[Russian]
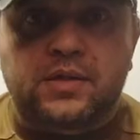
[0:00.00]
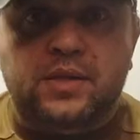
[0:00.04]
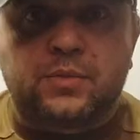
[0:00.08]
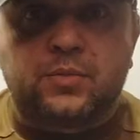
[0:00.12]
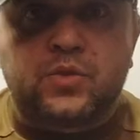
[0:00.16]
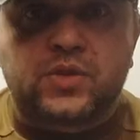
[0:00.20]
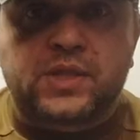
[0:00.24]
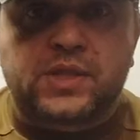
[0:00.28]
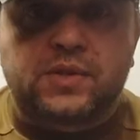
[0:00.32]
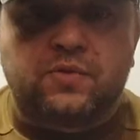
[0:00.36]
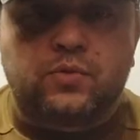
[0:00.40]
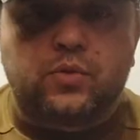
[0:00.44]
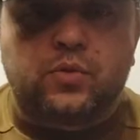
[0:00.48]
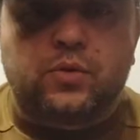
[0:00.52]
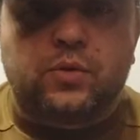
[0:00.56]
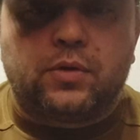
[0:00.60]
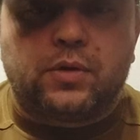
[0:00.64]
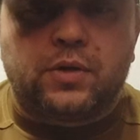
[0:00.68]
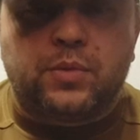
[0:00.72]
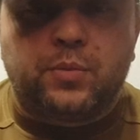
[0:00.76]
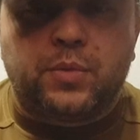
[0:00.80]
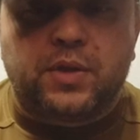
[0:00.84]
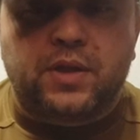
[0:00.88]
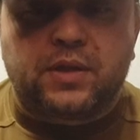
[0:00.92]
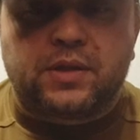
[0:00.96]
Само цевье
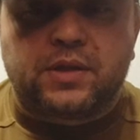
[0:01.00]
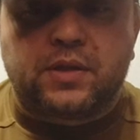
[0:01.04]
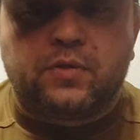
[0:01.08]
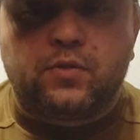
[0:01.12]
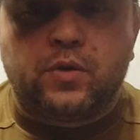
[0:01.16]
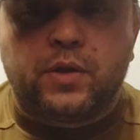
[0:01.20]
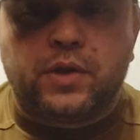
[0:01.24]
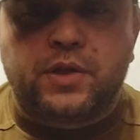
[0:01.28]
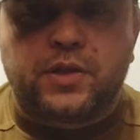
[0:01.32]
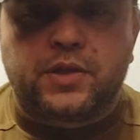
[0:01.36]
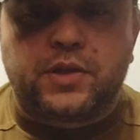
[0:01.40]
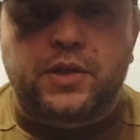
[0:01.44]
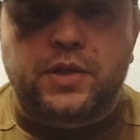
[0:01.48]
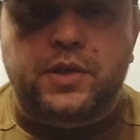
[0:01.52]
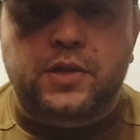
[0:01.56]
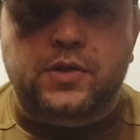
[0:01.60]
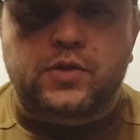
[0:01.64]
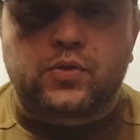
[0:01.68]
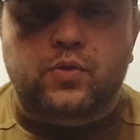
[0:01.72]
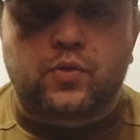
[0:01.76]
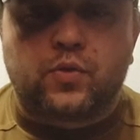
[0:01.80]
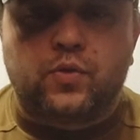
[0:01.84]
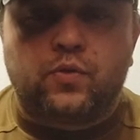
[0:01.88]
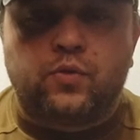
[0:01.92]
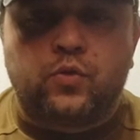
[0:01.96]
имеет довольно интересный
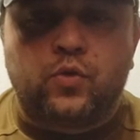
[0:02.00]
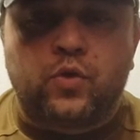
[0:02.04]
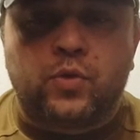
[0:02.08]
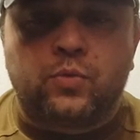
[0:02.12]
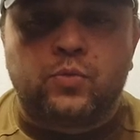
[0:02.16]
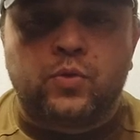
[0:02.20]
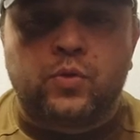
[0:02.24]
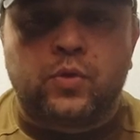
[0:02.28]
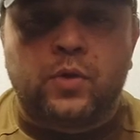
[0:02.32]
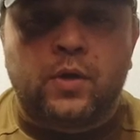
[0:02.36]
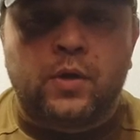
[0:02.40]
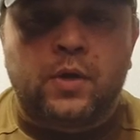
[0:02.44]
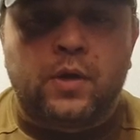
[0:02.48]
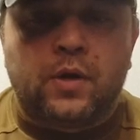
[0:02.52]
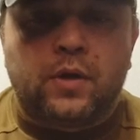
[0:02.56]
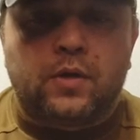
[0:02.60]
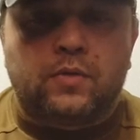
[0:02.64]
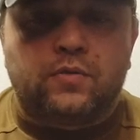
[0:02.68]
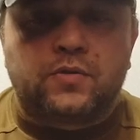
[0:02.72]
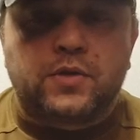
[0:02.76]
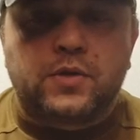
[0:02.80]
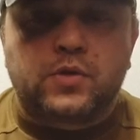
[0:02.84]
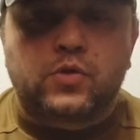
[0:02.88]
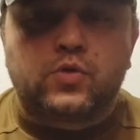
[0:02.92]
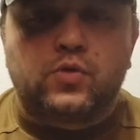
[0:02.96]
интересную форму.
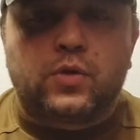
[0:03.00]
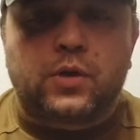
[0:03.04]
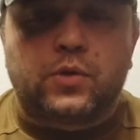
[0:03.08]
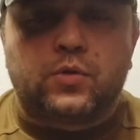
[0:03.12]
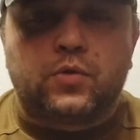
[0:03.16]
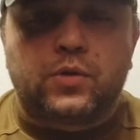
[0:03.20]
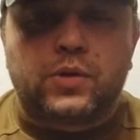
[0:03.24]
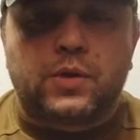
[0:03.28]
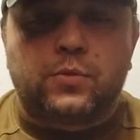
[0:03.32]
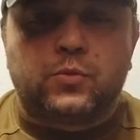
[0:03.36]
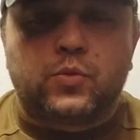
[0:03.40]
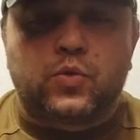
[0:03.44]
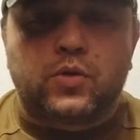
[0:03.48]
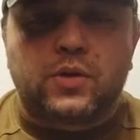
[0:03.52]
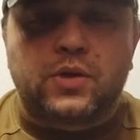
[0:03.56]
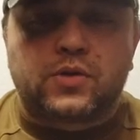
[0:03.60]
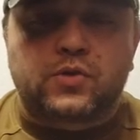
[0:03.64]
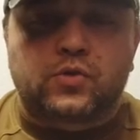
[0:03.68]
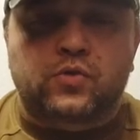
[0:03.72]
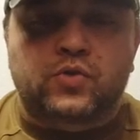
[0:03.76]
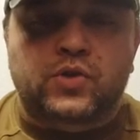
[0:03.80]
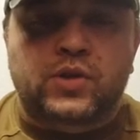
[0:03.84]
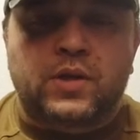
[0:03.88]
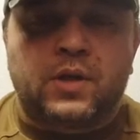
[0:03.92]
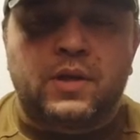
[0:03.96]
Внизу оно немного
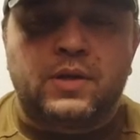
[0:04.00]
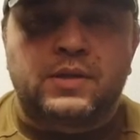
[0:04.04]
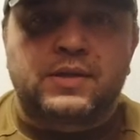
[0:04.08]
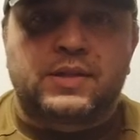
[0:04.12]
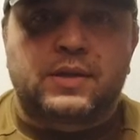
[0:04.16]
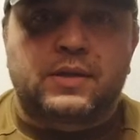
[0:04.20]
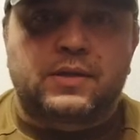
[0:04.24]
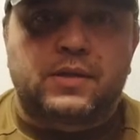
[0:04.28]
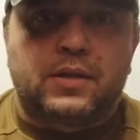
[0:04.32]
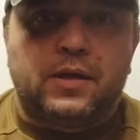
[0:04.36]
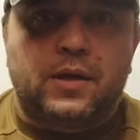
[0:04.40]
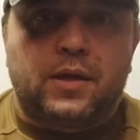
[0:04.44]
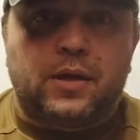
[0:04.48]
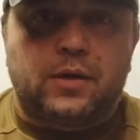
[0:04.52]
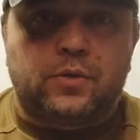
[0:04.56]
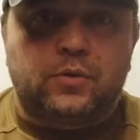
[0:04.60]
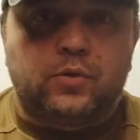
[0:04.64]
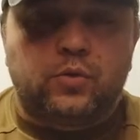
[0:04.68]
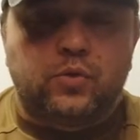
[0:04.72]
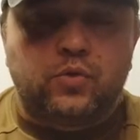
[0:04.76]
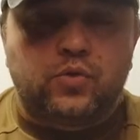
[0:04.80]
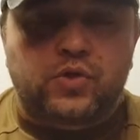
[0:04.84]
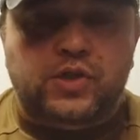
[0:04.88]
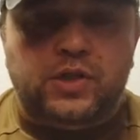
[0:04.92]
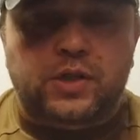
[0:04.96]
сужается для
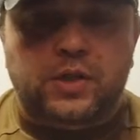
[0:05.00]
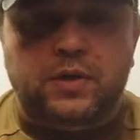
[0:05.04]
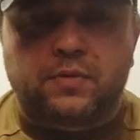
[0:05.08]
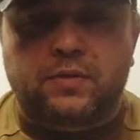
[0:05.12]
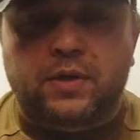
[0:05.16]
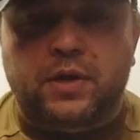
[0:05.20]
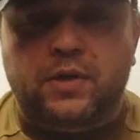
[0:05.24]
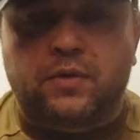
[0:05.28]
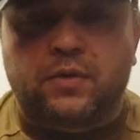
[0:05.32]
улучшенного